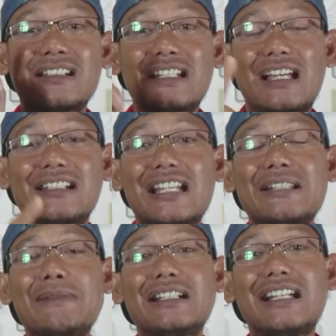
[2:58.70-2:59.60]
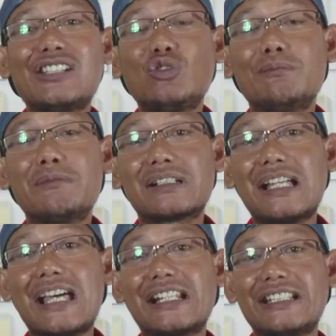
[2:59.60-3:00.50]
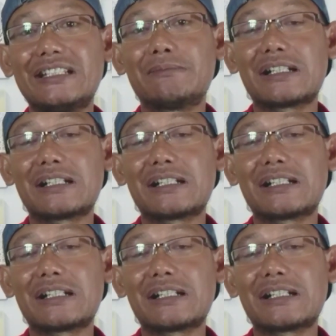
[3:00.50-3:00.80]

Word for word: Nah, dari manakah sumber air ini